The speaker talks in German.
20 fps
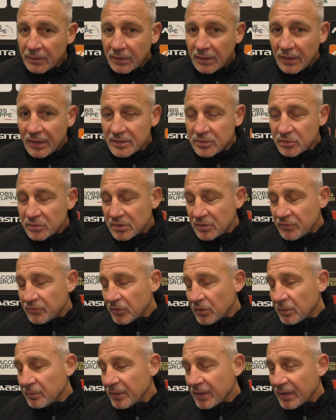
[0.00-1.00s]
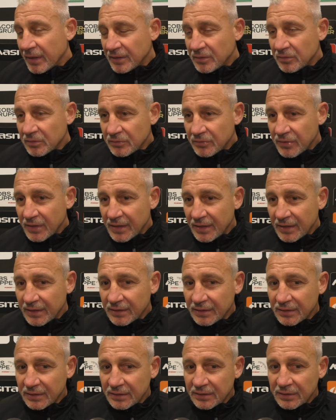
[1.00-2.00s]
Also die Vorbereitung war
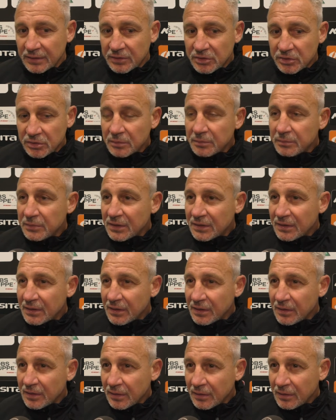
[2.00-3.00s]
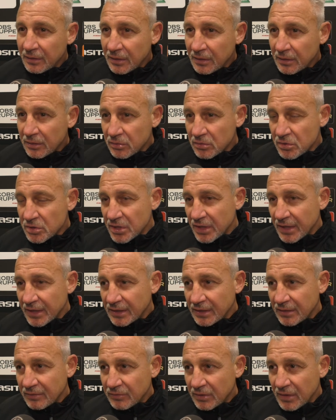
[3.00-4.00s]
äh, schon mit Licht und
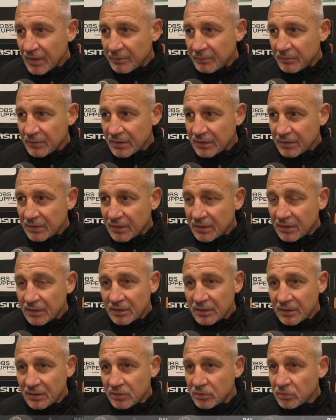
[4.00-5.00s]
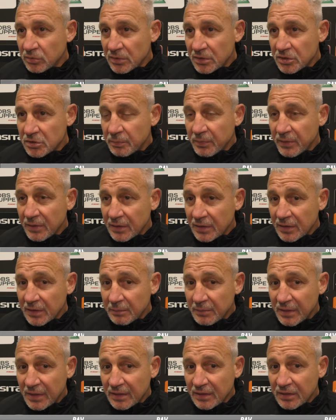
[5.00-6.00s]
Schatten. Wir haben äh, richtig gute Spiele
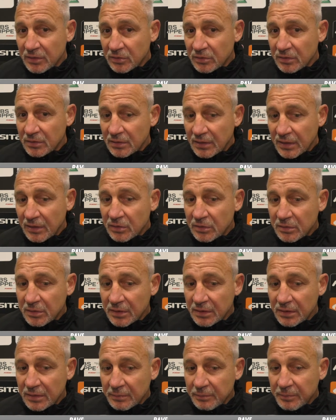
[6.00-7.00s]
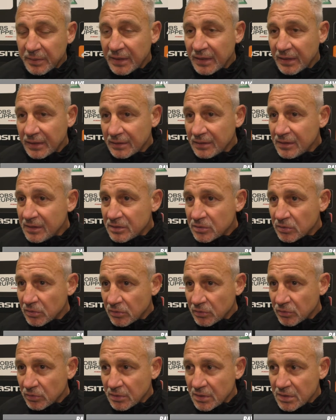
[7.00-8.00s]
gemacht und auch ein äh, paar nicht so
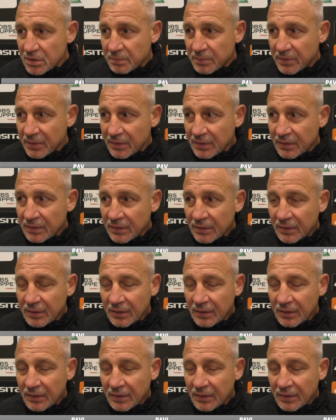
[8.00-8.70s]
gute Spiele.